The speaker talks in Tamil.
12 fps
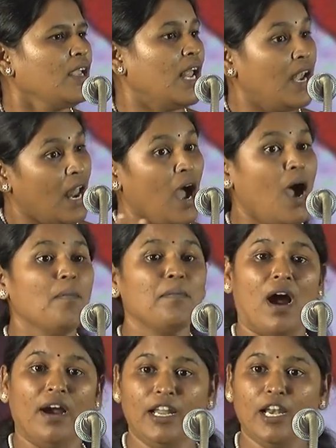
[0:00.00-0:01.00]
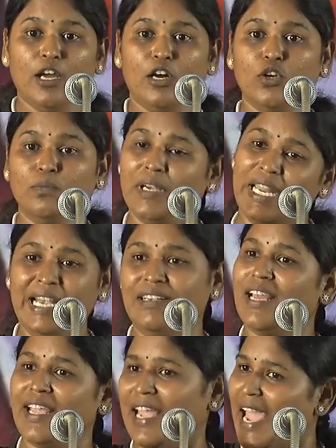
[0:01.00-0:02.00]
எல்லா மாநிலங்களும்
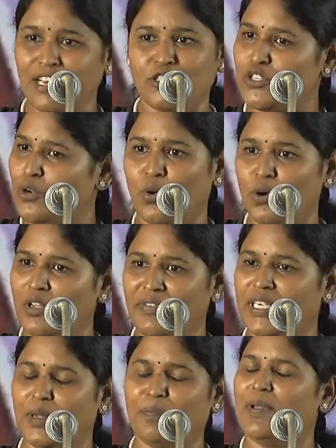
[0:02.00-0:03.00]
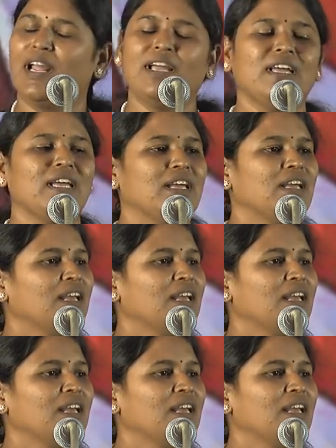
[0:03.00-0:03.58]
நீட்டை ஏற்றுக்கொண்டு விட்ட பிறகு